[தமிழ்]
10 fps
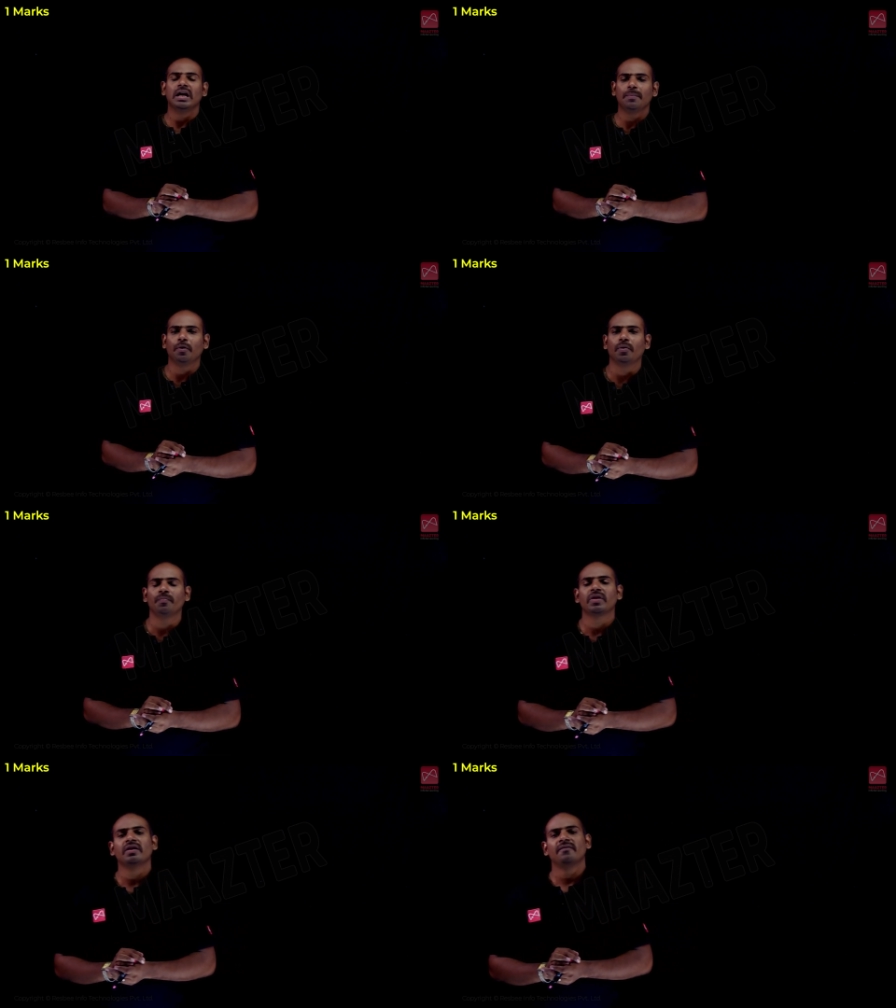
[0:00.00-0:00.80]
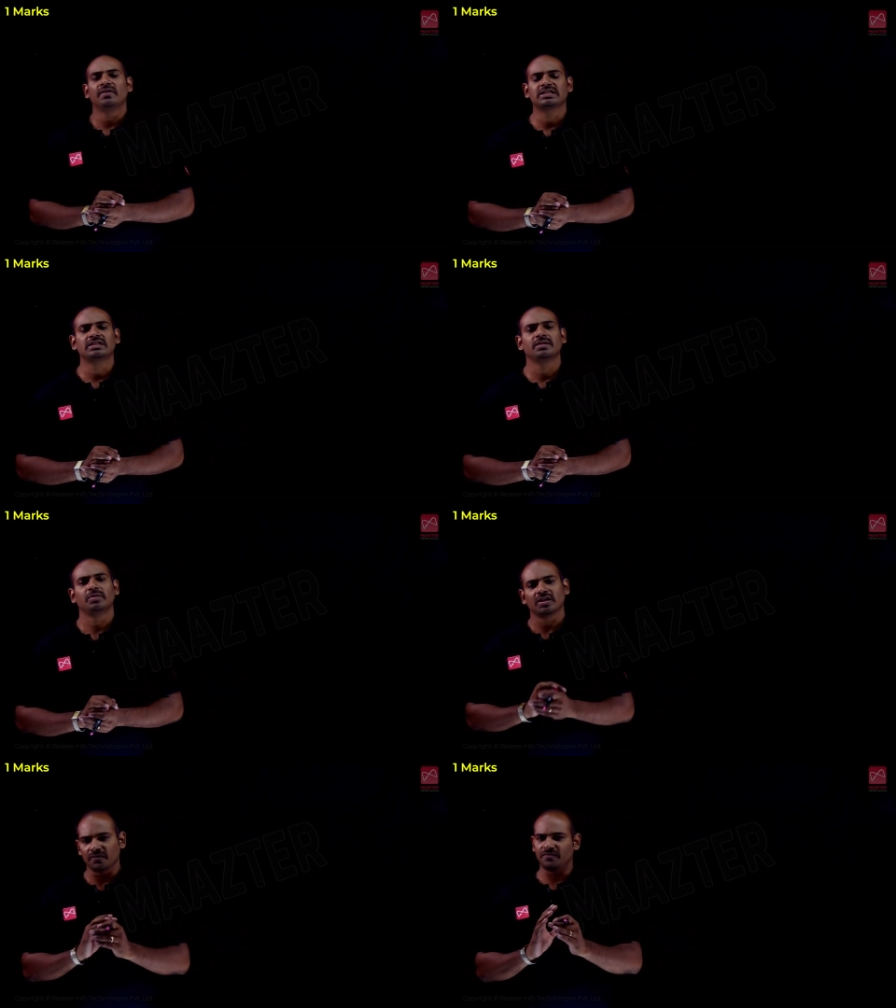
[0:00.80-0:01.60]
இப்போது ஃபஸ்ட்டு
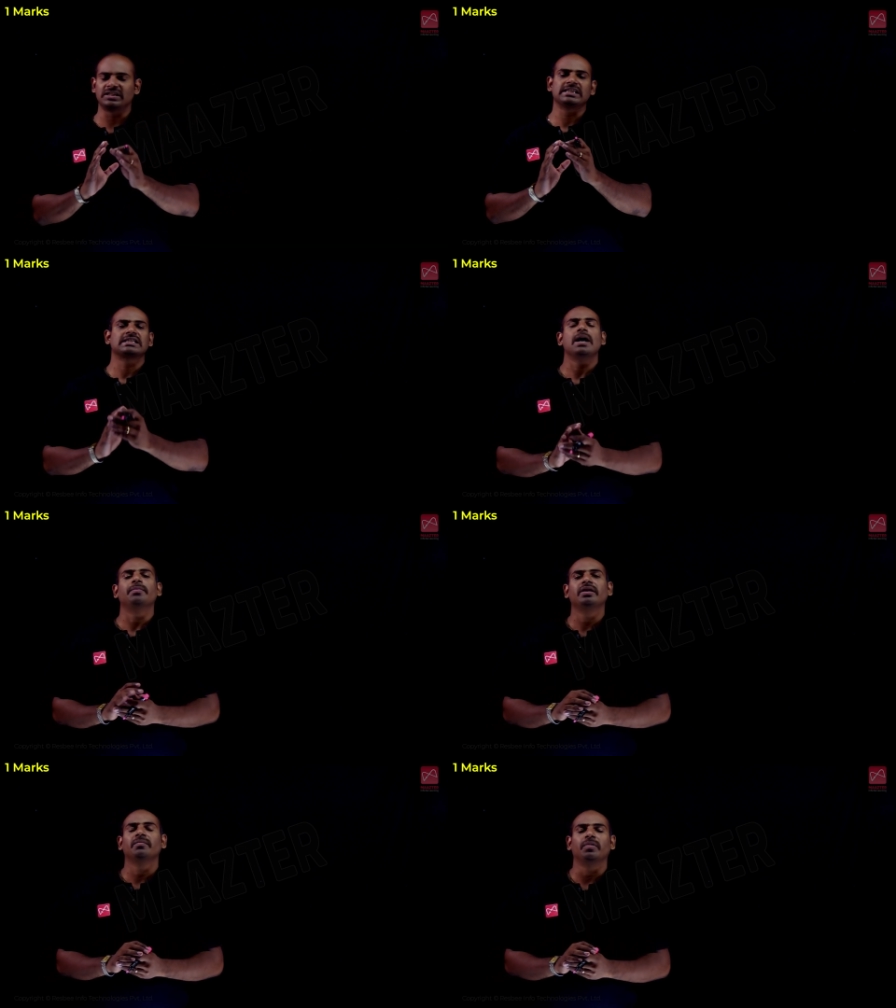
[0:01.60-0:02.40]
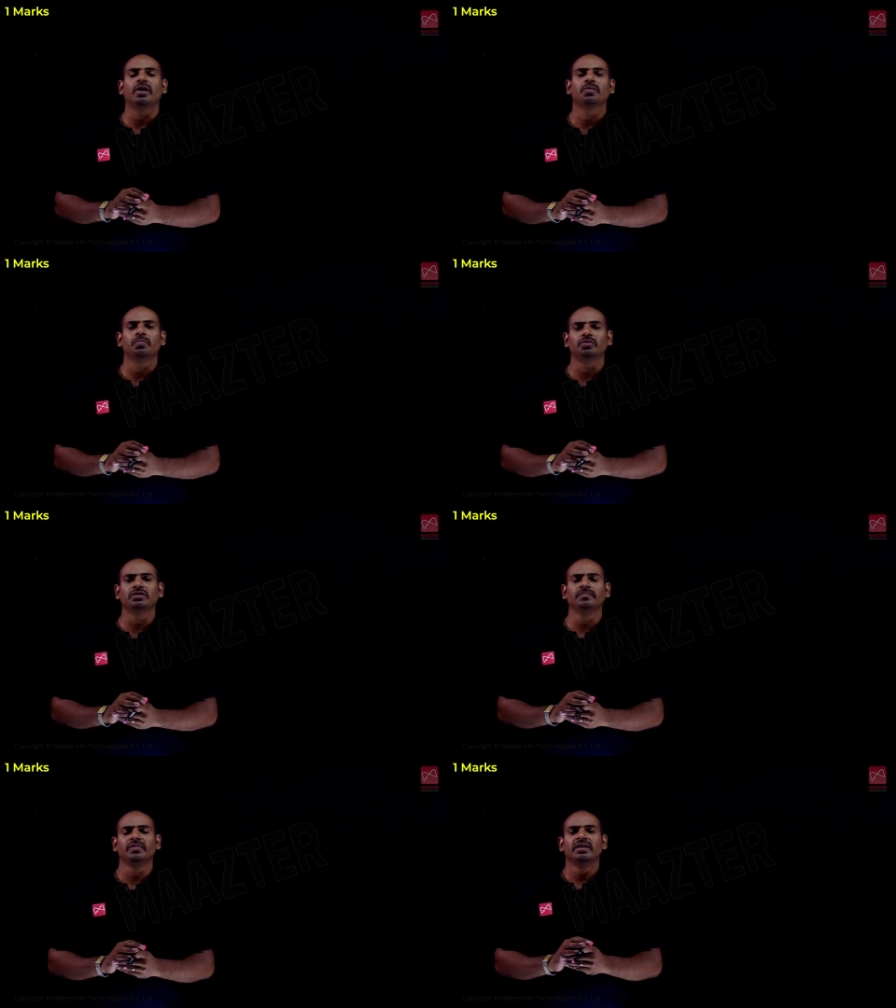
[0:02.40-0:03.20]
நம்மளுக்கு ஃபிசிக்ஸ் அப்படின்னு பார்க்கும்போது